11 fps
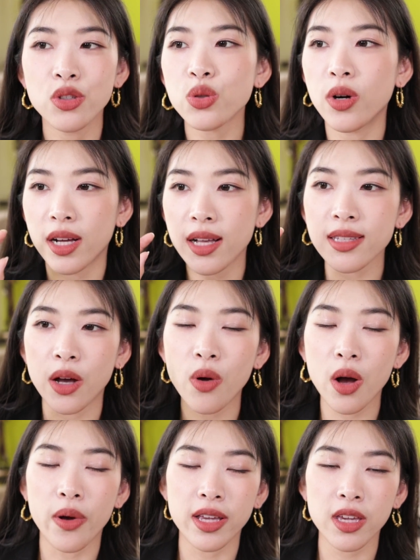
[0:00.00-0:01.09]
就我刚才
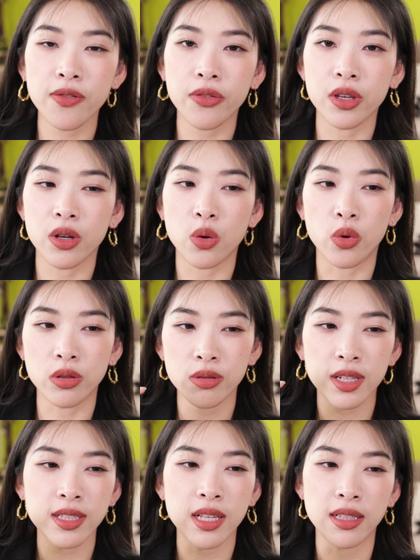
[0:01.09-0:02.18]
换完衣服以后，我就
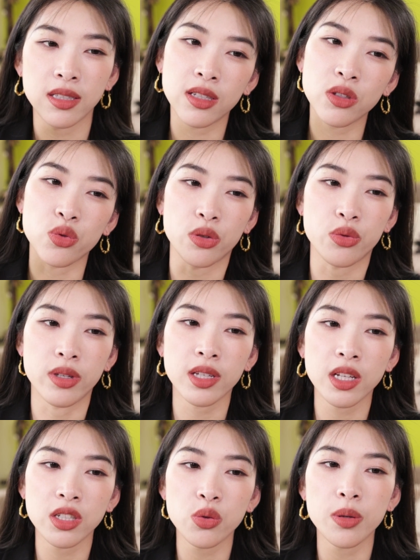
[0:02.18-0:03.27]
在想，今天嘴唇应
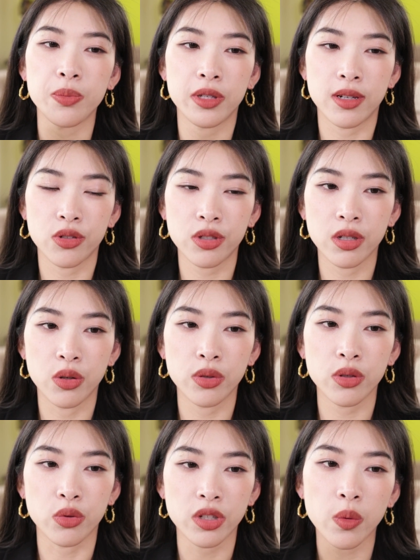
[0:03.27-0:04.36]
该是会比较适合于
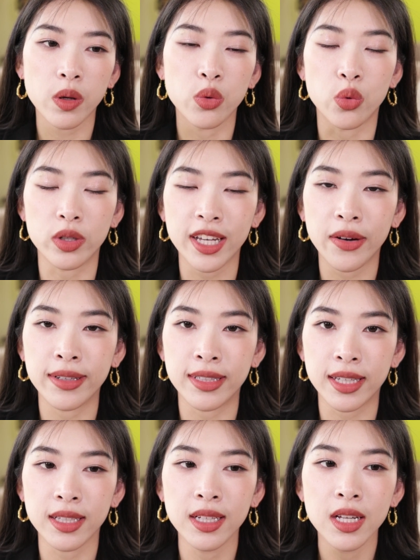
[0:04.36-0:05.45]
那种稍微裸调一
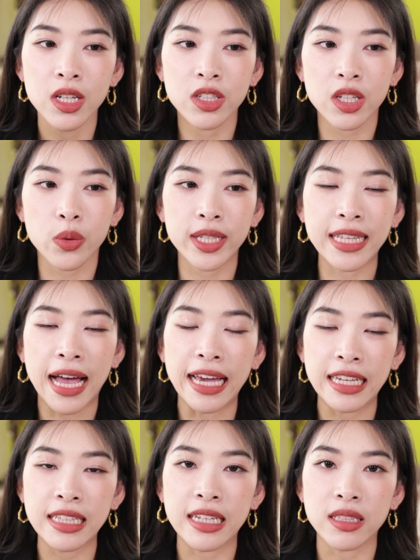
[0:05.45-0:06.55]
点、稍微奶
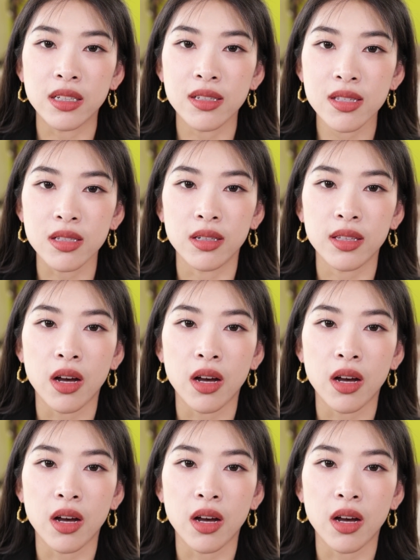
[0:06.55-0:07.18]
一点的色